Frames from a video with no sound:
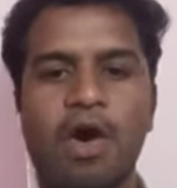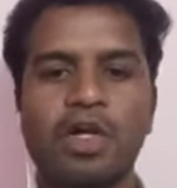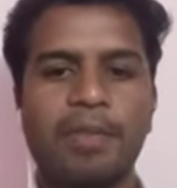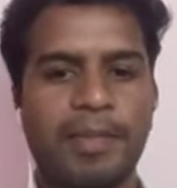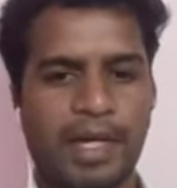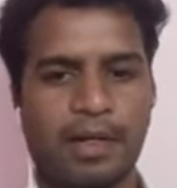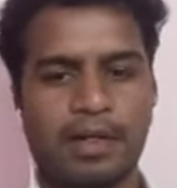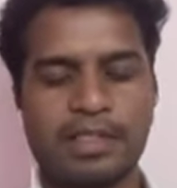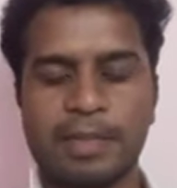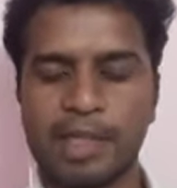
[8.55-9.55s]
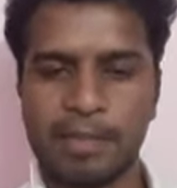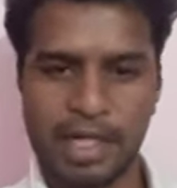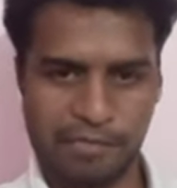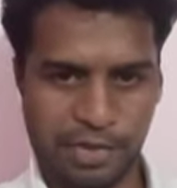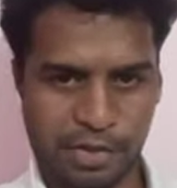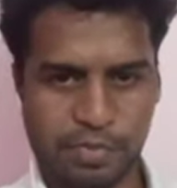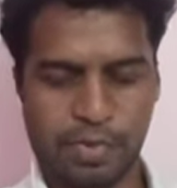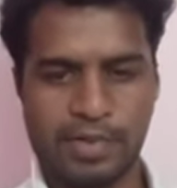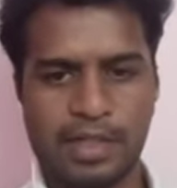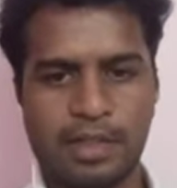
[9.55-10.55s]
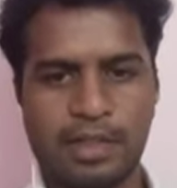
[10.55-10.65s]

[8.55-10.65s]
ஆட்டோமொபைல் சம்மந்தமான வீடியோஸ் போடுவேன்